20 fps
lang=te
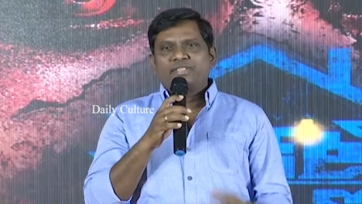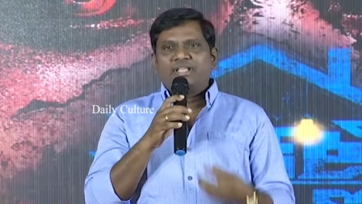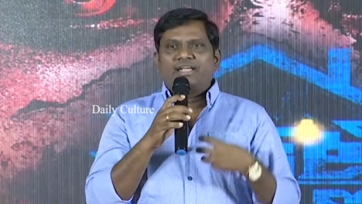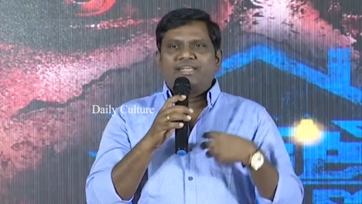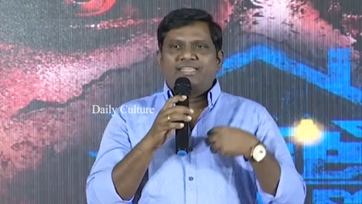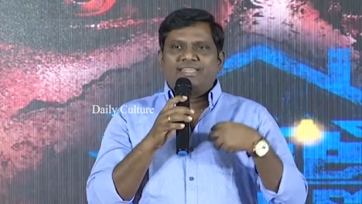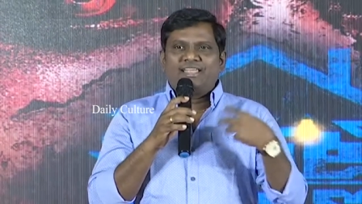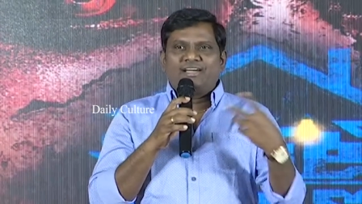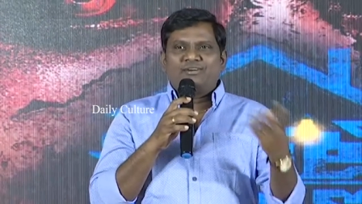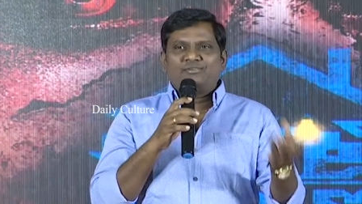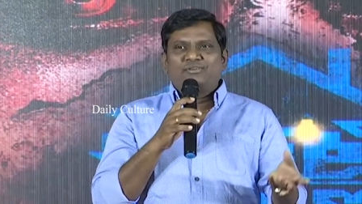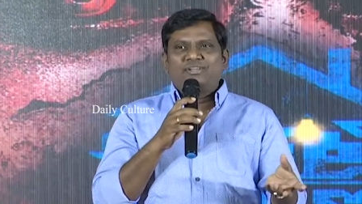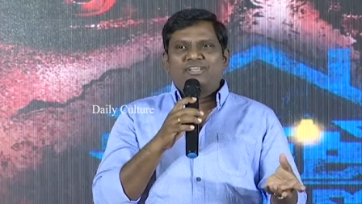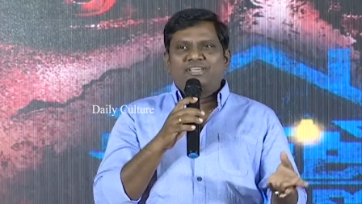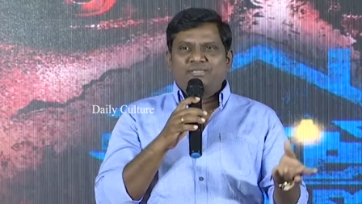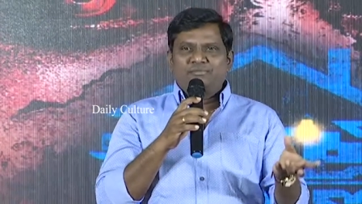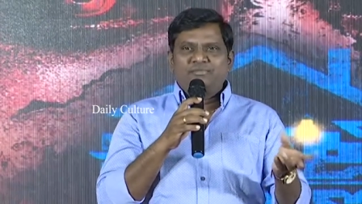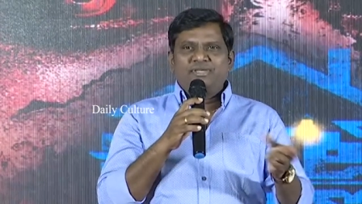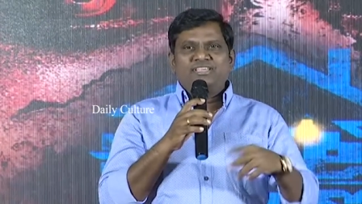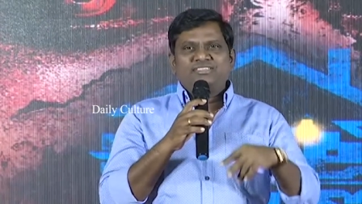అంటే నాకున్న
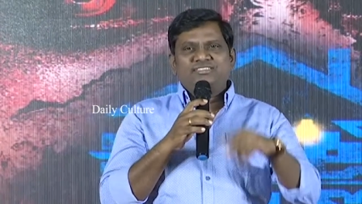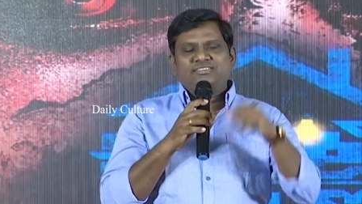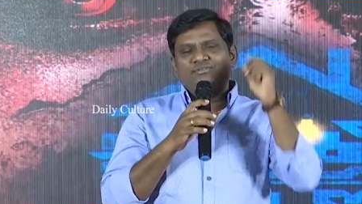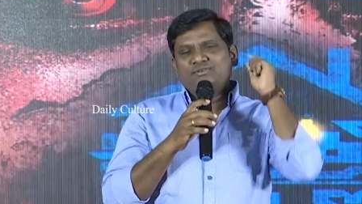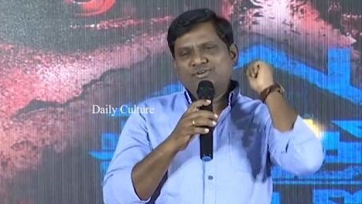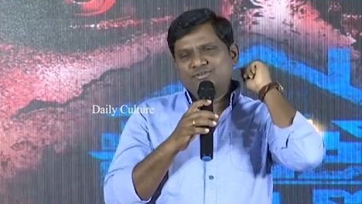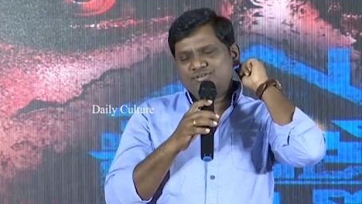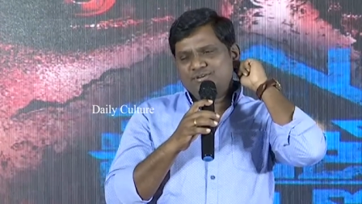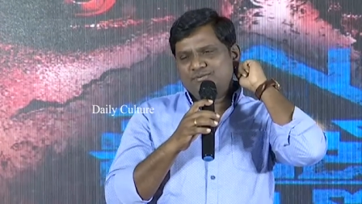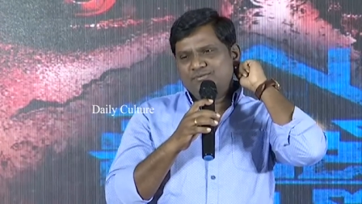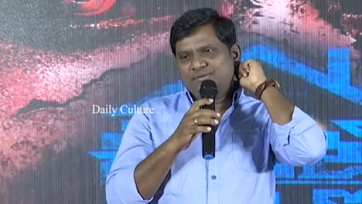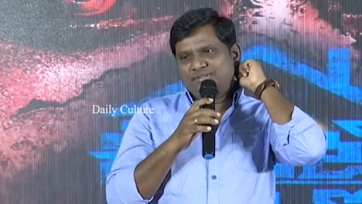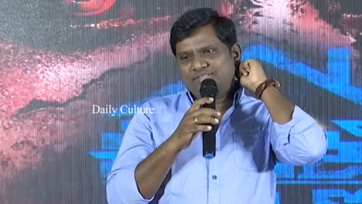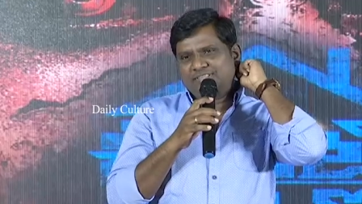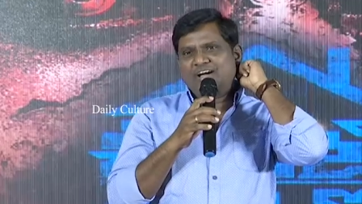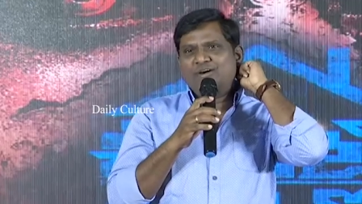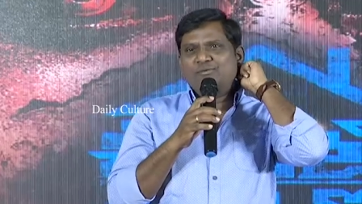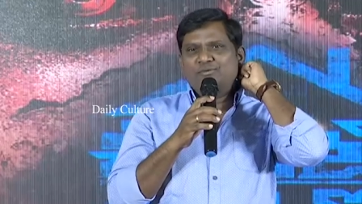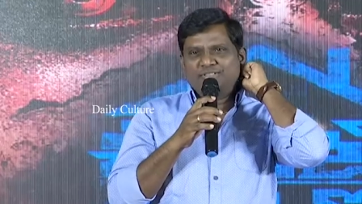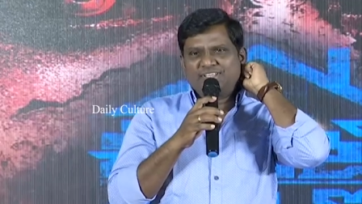ఇమేజ్ కొంచెం
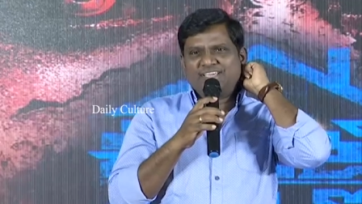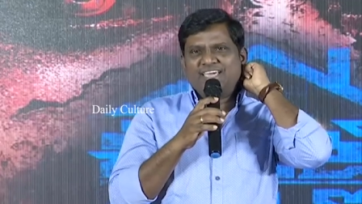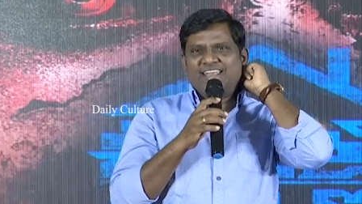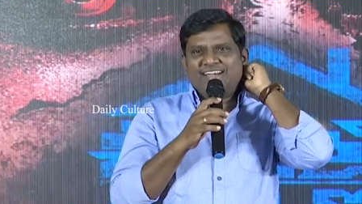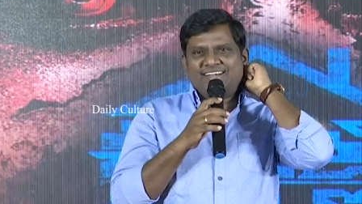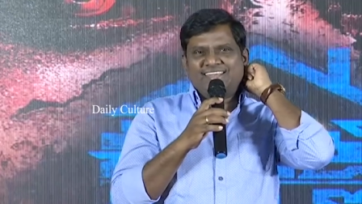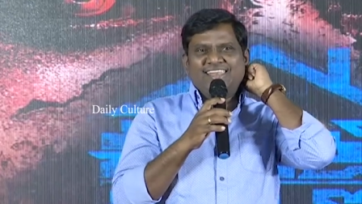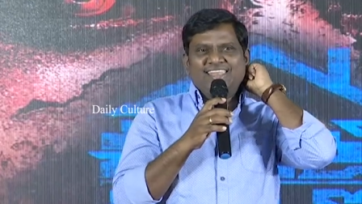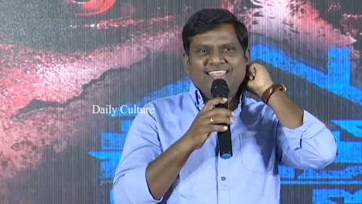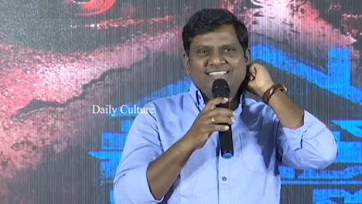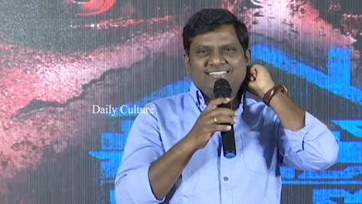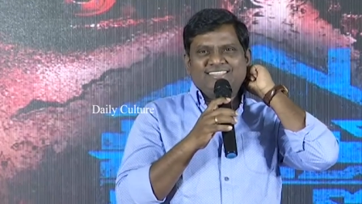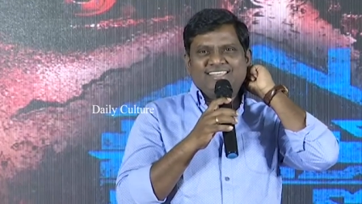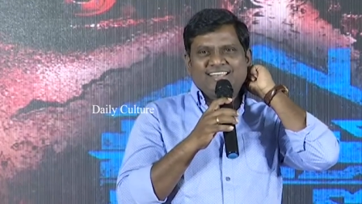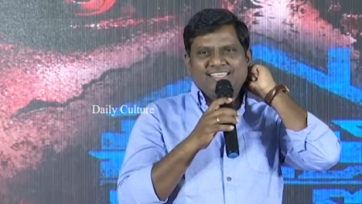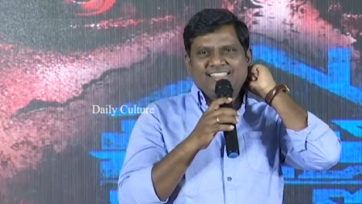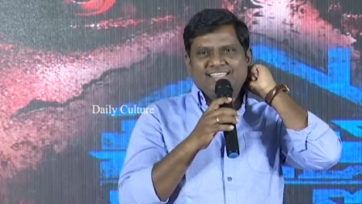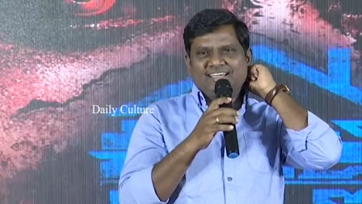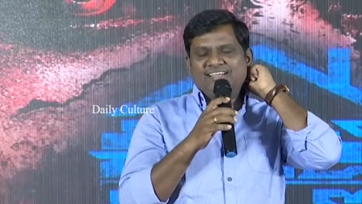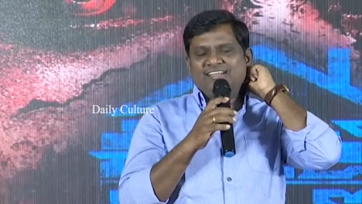తాగుబోతు క్యారెక్టర్లు వేస్తారు
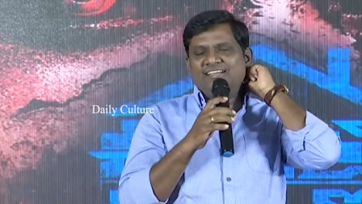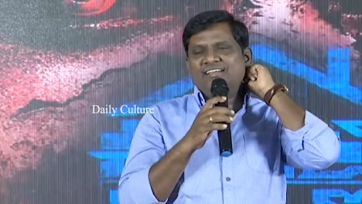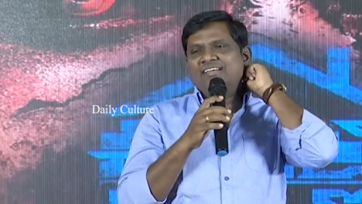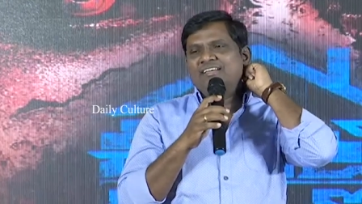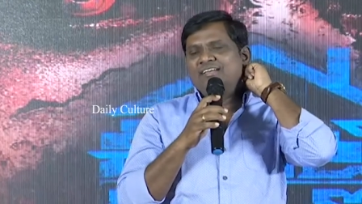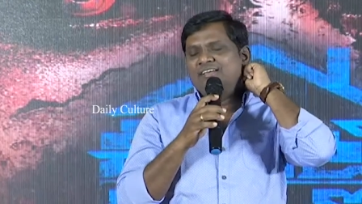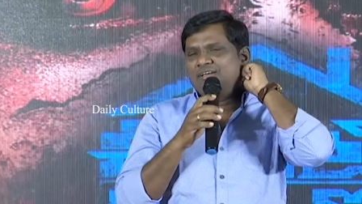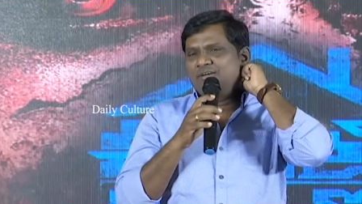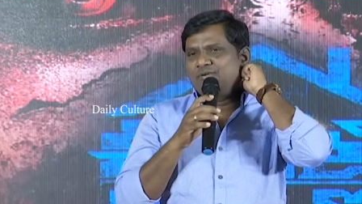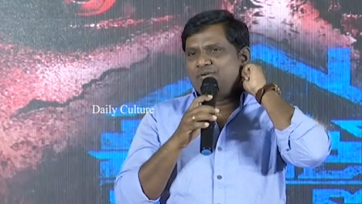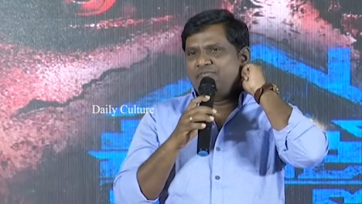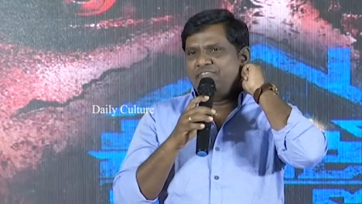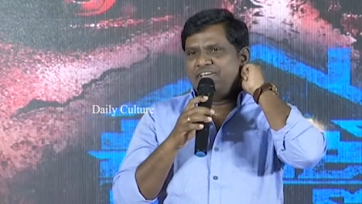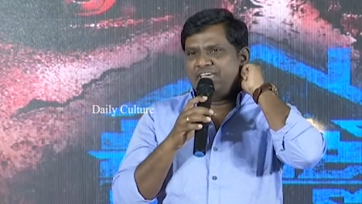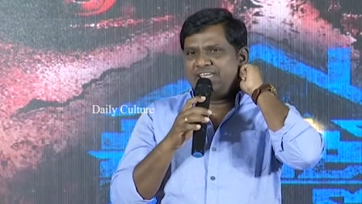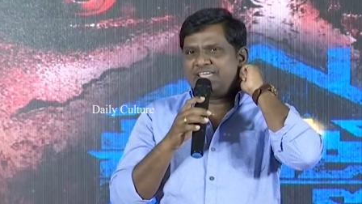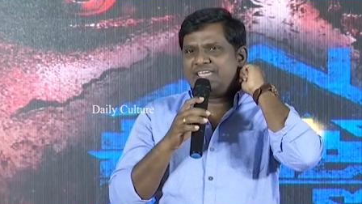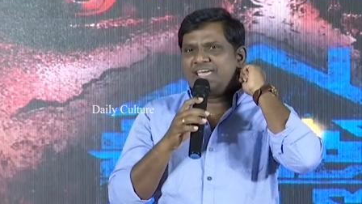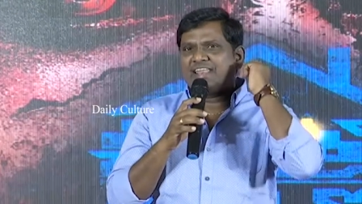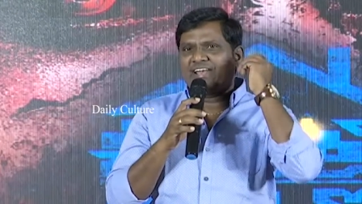కదా
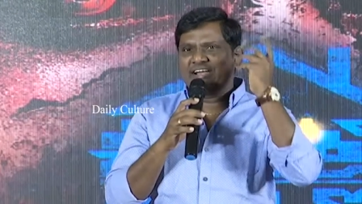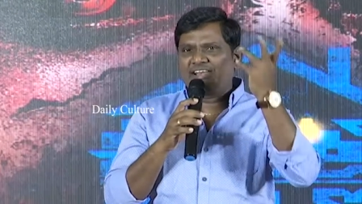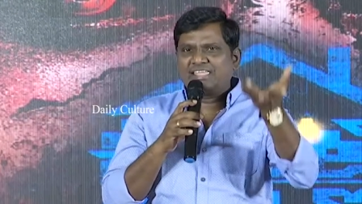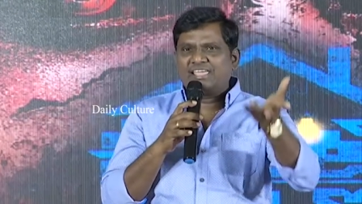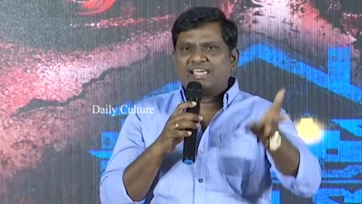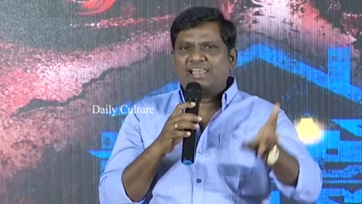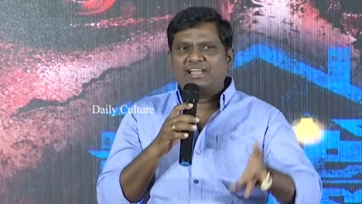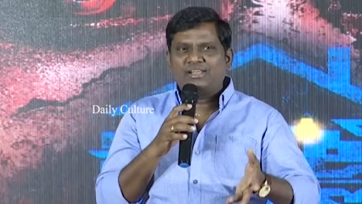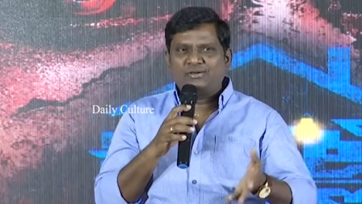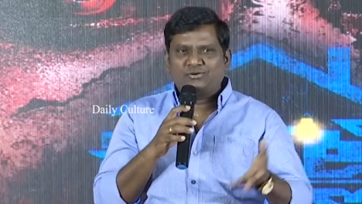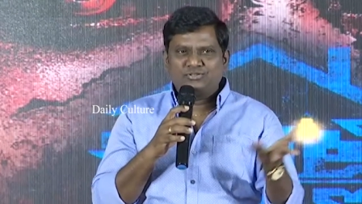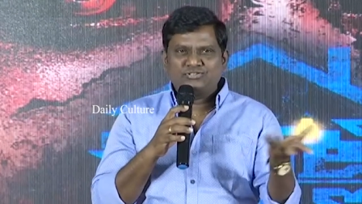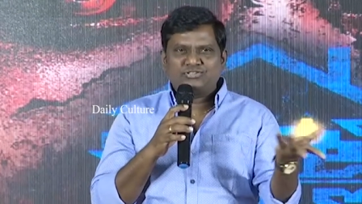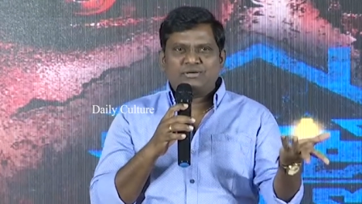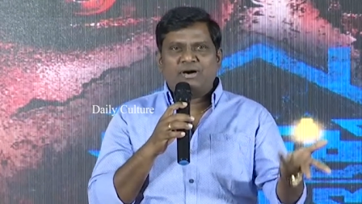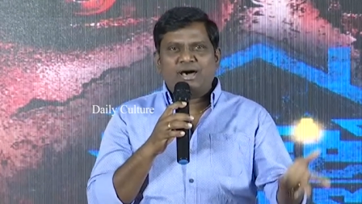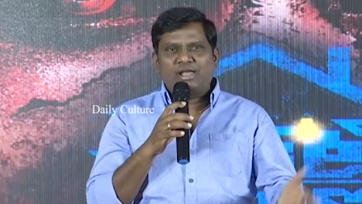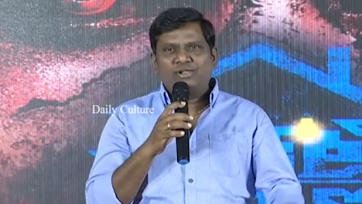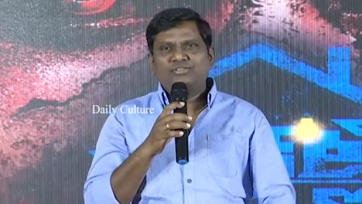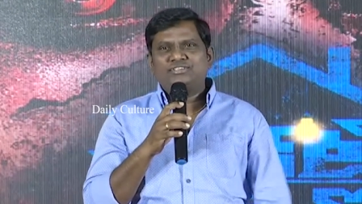వేరే క్యారెక్టర్ ఇవ్వాలంటే కొంచెం
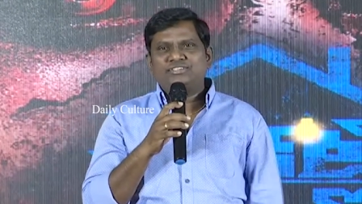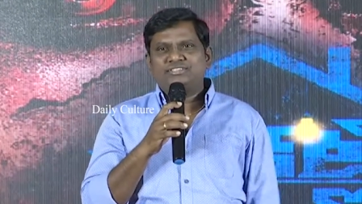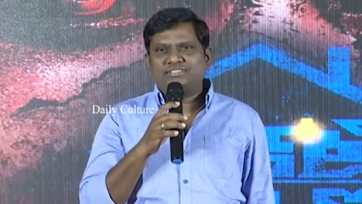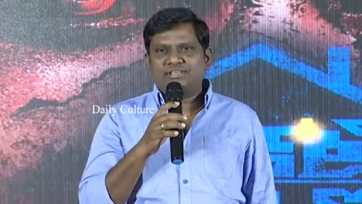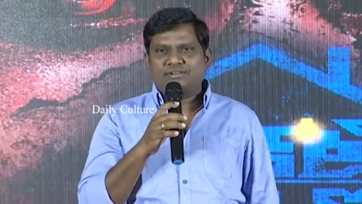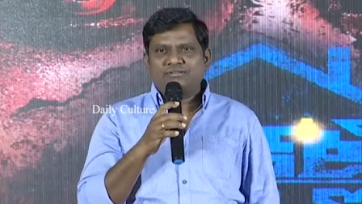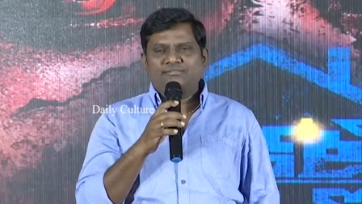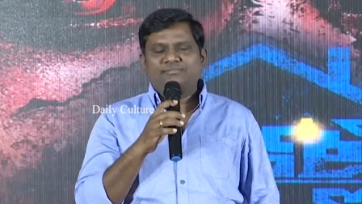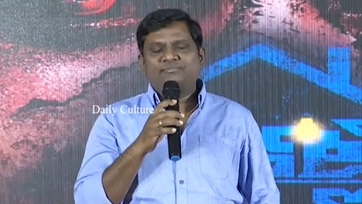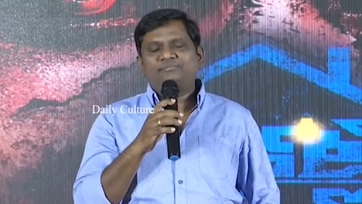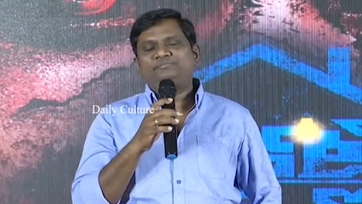ఆలోచిస్తారు